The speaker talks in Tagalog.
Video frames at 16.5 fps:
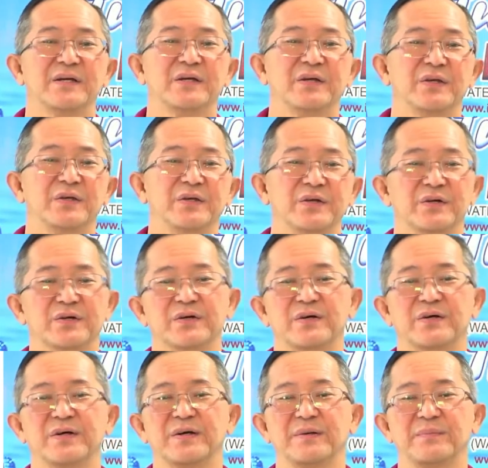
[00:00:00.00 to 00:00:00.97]

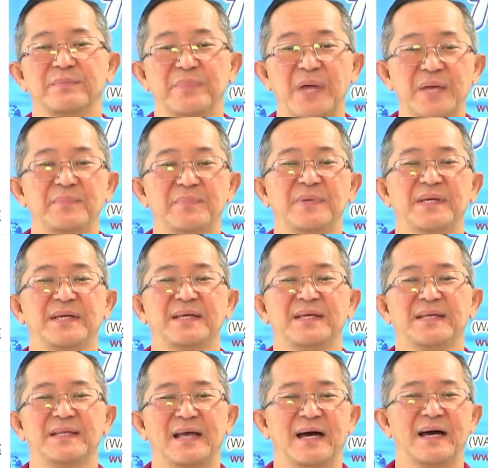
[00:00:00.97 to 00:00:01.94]
yung
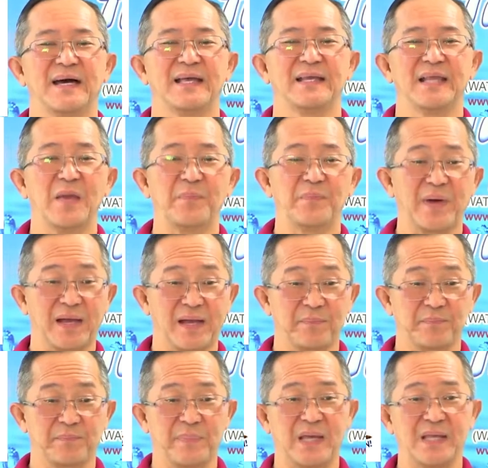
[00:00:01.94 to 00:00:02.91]
baby na
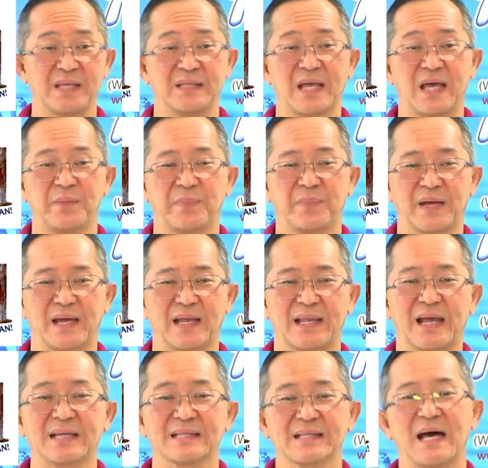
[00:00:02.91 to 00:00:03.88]
naipang,
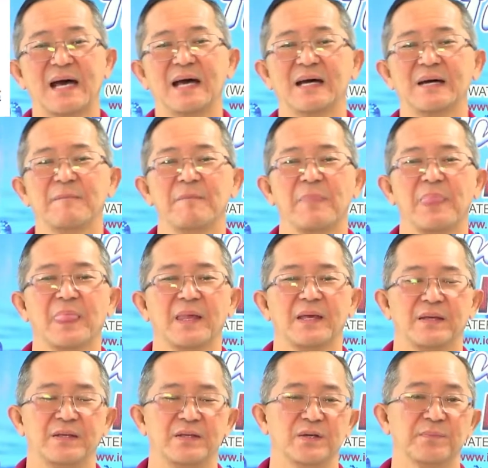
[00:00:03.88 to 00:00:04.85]
naipanganak na,
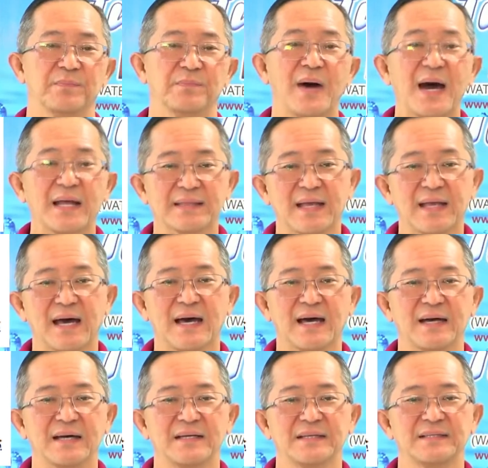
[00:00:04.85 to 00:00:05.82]
yung
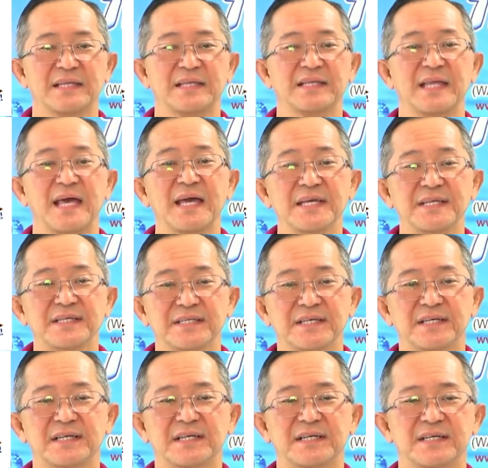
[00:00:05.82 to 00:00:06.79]
bata,
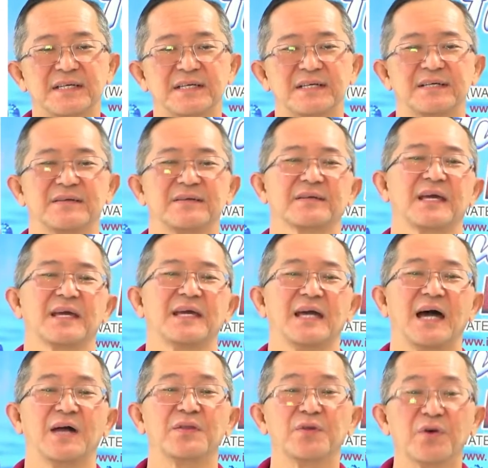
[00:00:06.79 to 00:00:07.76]
teenager, okay,
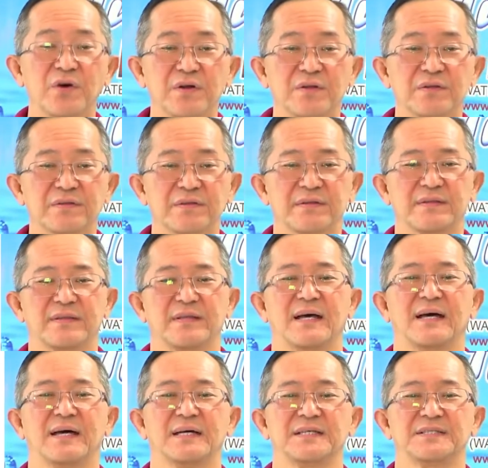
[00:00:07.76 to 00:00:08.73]
adult,
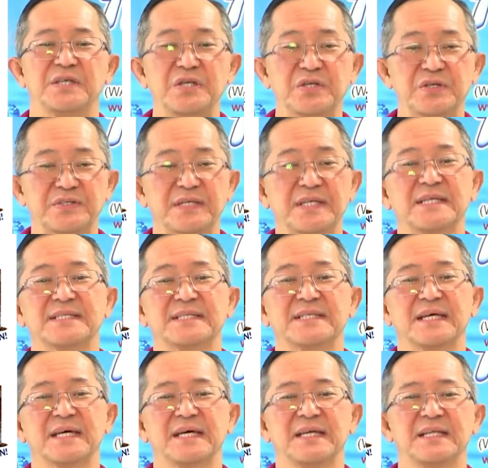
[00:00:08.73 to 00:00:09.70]
uh, senior
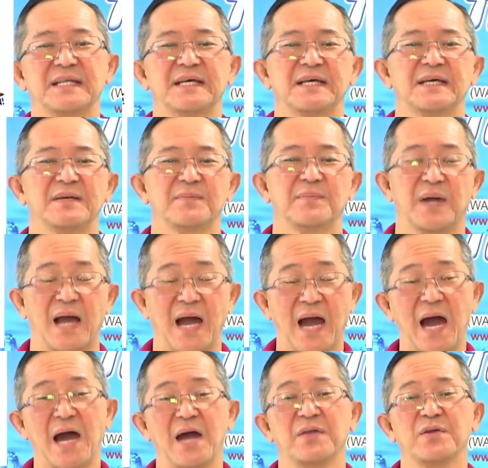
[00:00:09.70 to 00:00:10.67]
citizen, mga
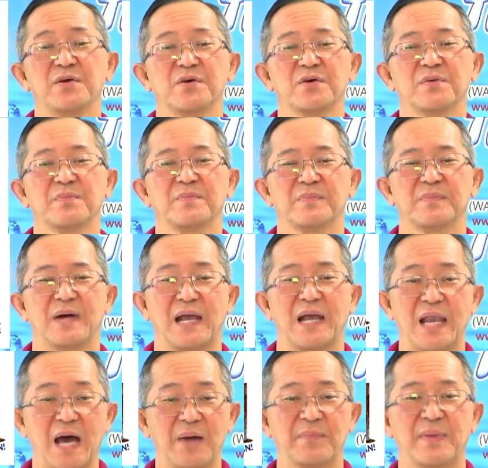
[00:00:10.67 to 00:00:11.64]
hayop,
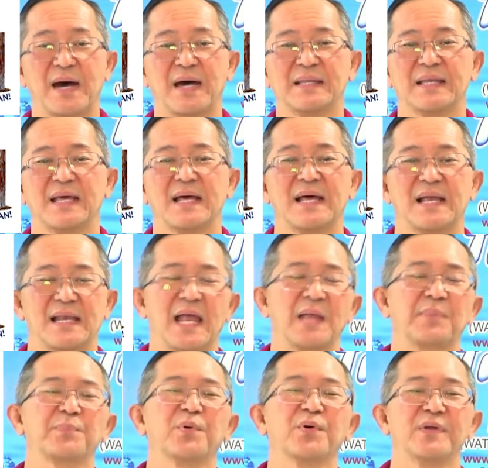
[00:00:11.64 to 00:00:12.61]
halaman,
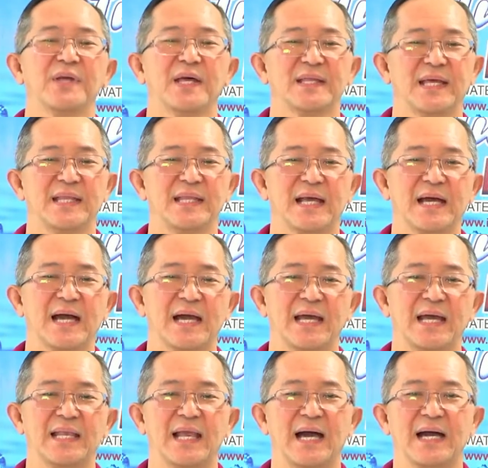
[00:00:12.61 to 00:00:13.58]
lahat po yan ay
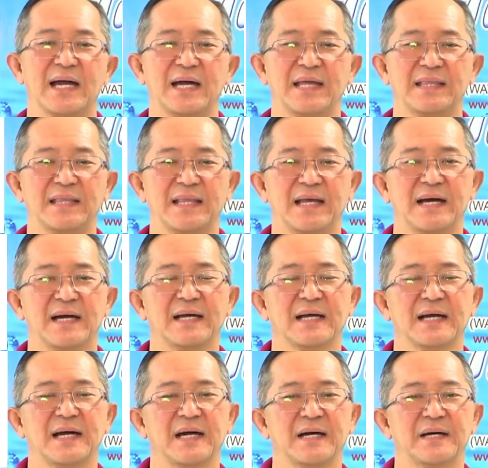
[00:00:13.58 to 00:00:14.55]
nangangailangan ng
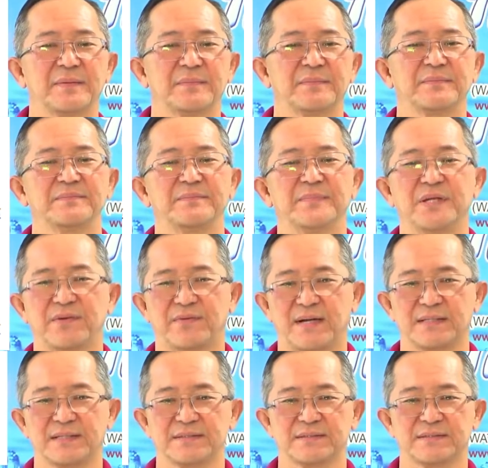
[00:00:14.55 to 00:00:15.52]
uh,
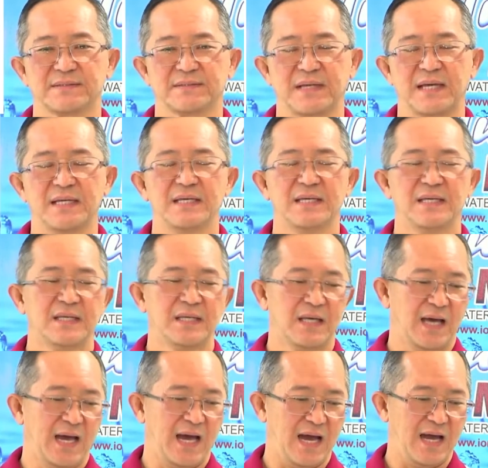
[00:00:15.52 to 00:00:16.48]
minerals. Okay?
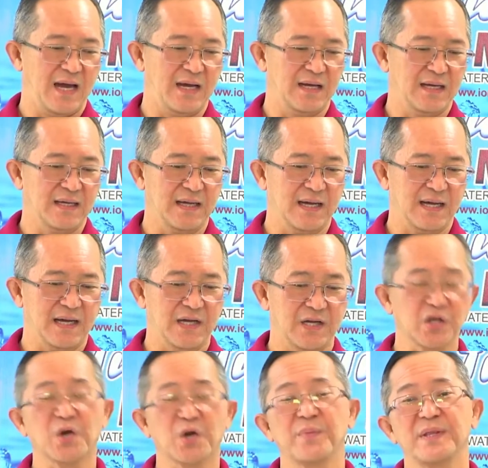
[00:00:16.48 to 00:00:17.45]
Ang uh,
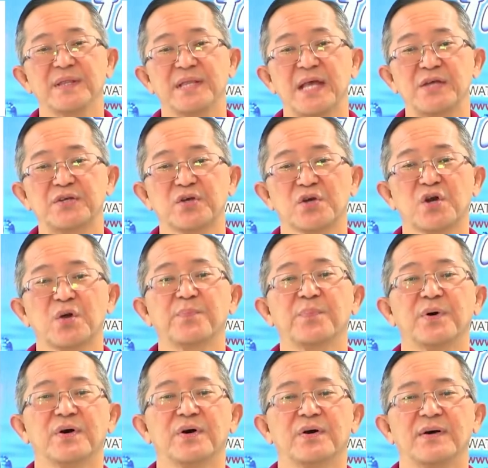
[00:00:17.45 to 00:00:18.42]
recommendation ko
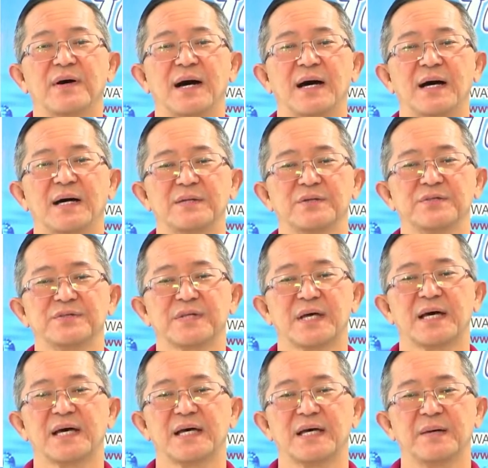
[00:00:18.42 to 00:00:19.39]
po uh, dun
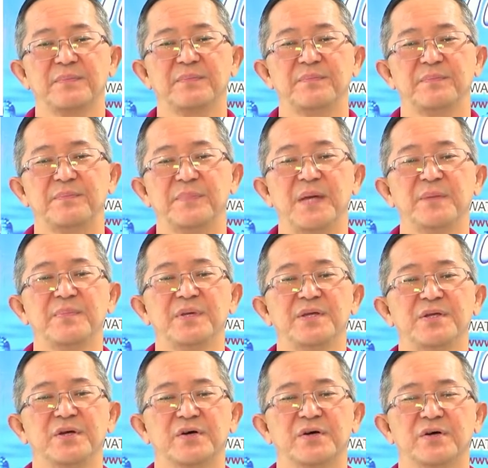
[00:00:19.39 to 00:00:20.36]
sa
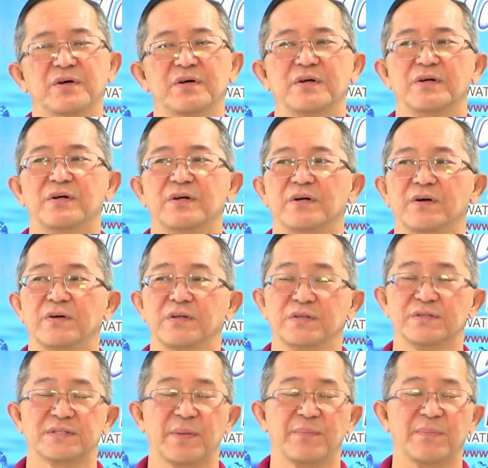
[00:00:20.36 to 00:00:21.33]
baby nyo o
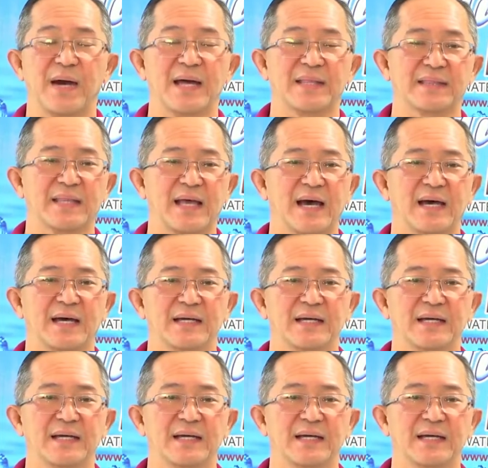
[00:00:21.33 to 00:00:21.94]
yung sa bata